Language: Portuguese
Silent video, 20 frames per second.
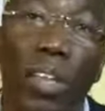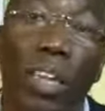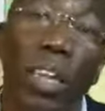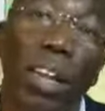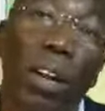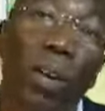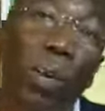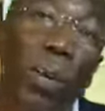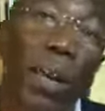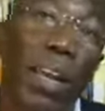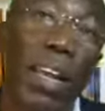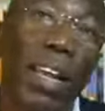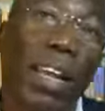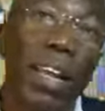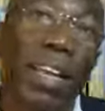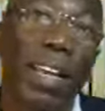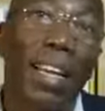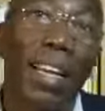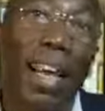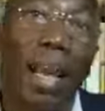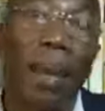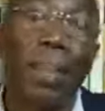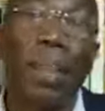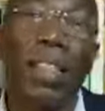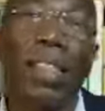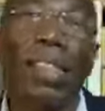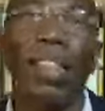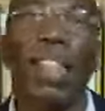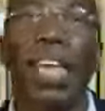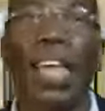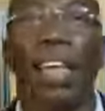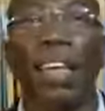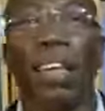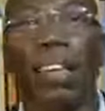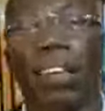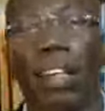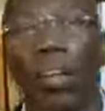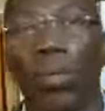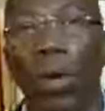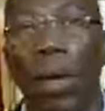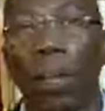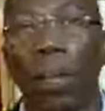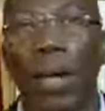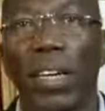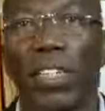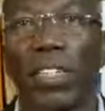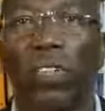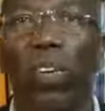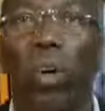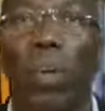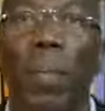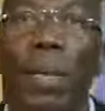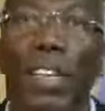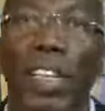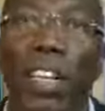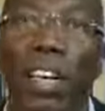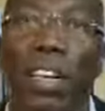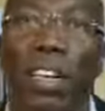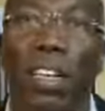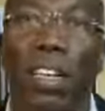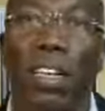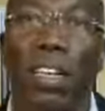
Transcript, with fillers: Que ele comanda, a mim tem que ser o capaz de combater.